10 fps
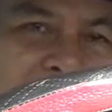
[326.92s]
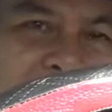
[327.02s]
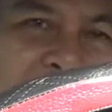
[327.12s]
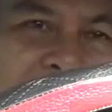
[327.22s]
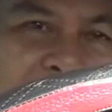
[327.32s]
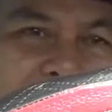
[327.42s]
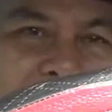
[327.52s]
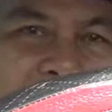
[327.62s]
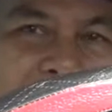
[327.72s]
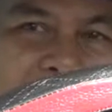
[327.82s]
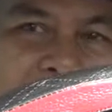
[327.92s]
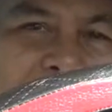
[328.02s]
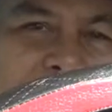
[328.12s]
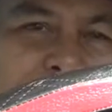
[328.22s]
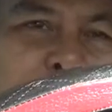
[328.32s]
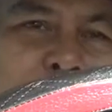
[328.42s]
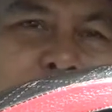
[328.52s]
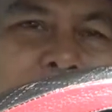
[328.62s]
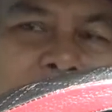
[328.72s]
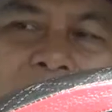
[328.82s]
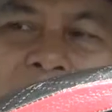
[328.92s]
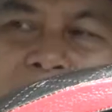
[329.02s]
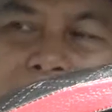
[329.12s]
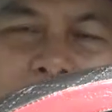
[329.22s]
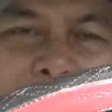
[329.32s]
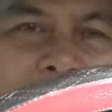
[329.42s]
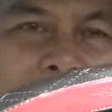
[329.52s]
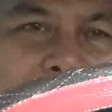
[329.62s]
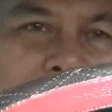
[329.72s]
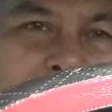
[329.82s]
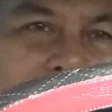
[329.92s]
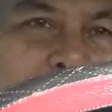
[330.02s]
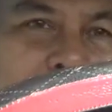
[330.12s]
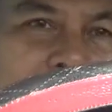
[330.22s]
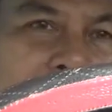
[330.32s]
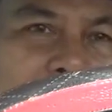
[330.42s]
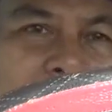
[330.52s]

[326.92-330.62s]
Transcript: tidak indah atau gusi yang dikedepankan tentu tidak